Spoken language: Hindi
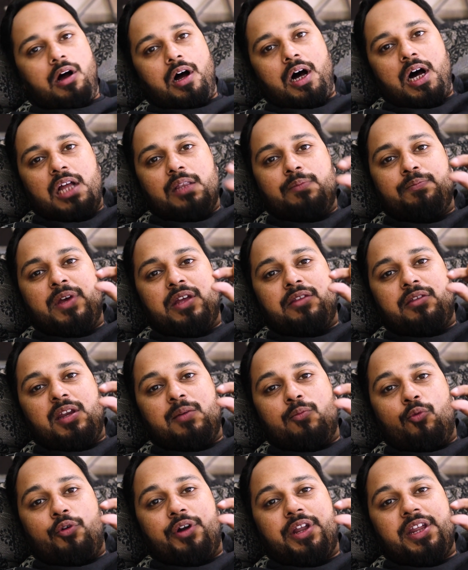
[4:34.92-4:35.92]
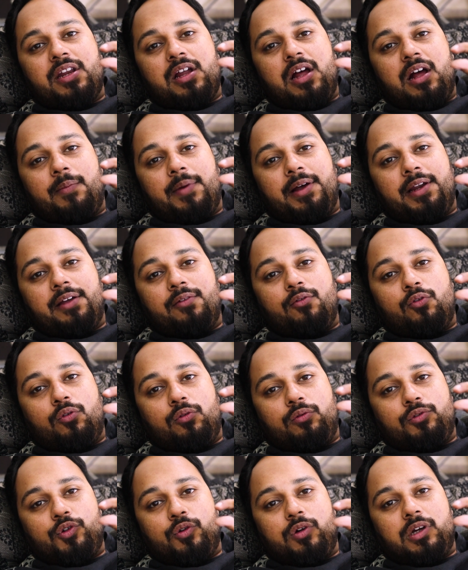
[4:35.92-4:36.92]
हाथ में इतनी मोटी ना हमारे
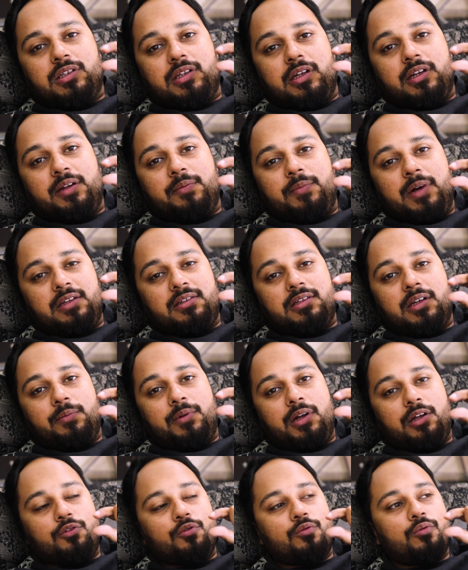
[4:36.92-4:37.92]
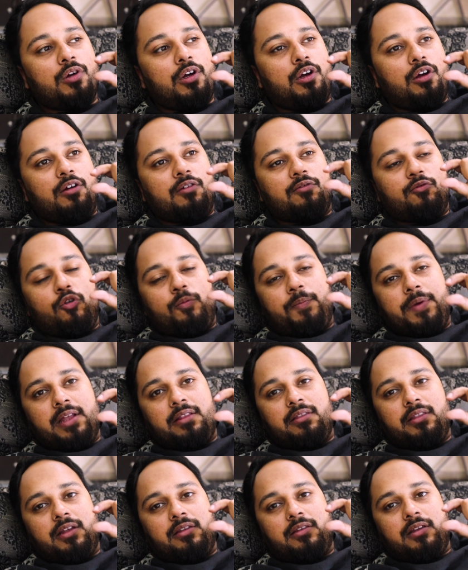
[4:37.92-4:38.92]
वो जो कज़न है भाई साहब राजू वो
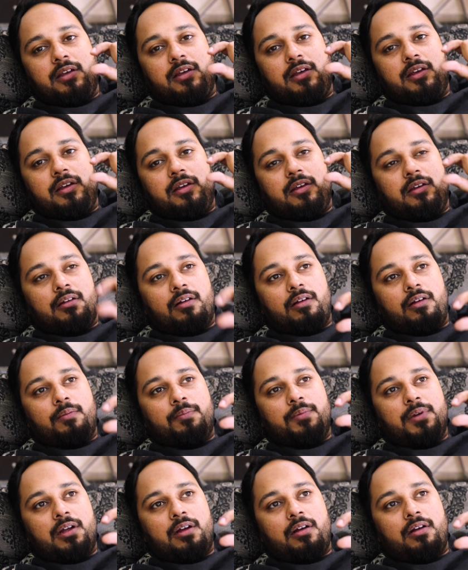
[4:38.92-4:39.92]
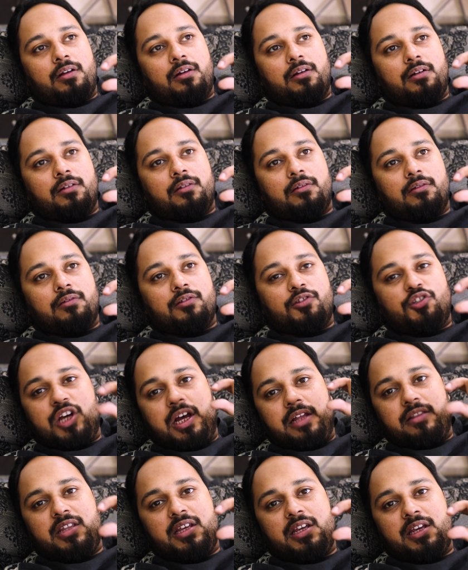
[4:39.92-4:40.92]
पहनते थे अपना
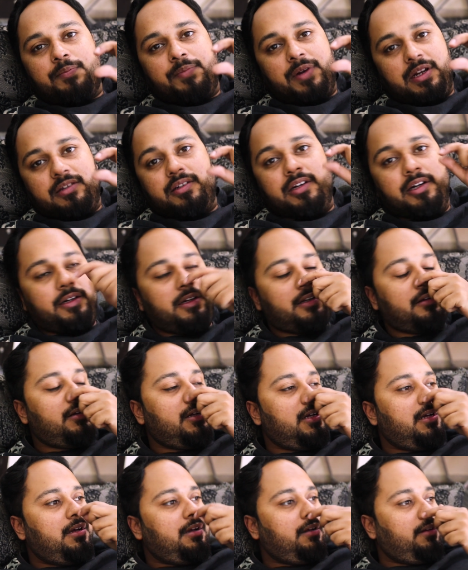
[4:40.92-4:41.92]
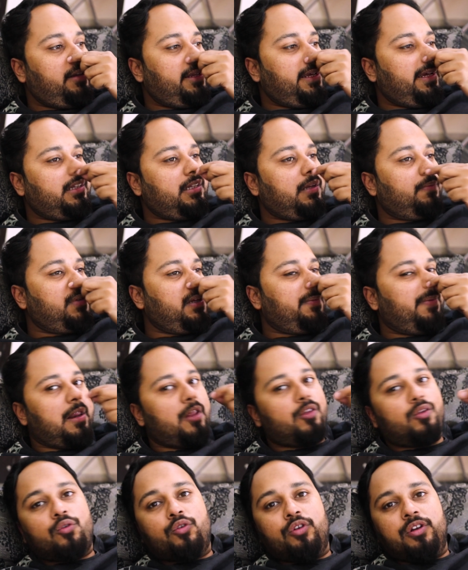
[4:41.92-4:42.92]
चांदी की ब्रेसलेट ठीक है सबसे
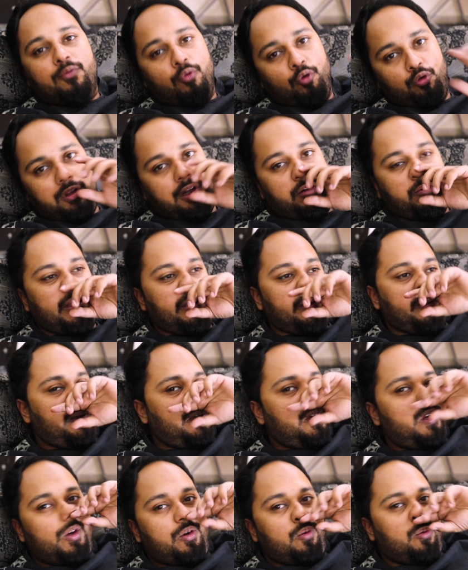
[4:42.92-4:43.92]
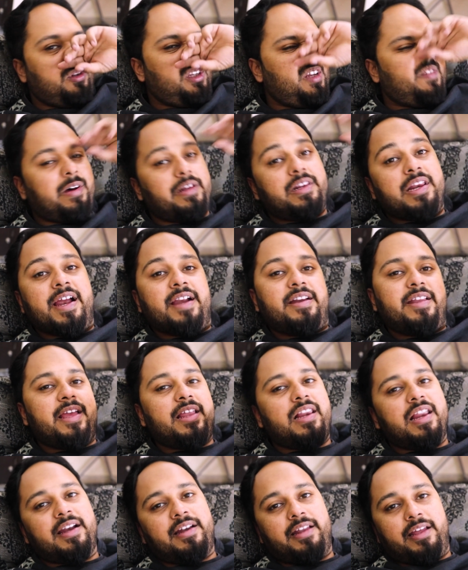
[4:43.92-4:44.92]
पहले तो उन्होंने वो उतरवाई उसके बाद लेटे
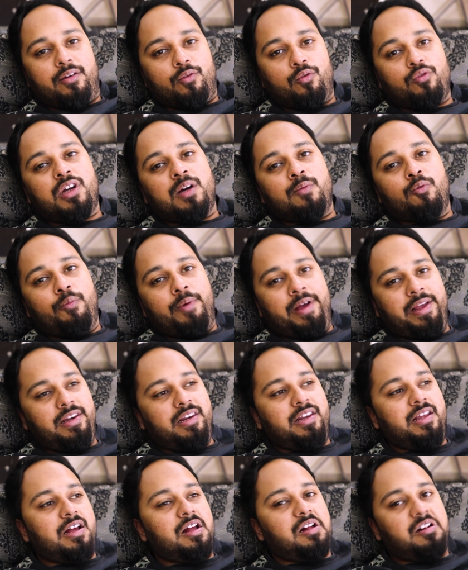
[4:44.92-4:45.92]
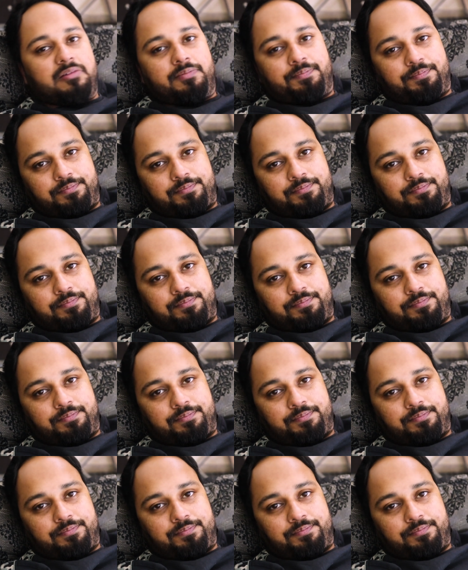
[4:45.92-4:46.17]
ही लेटे उनका मोबाइल लिया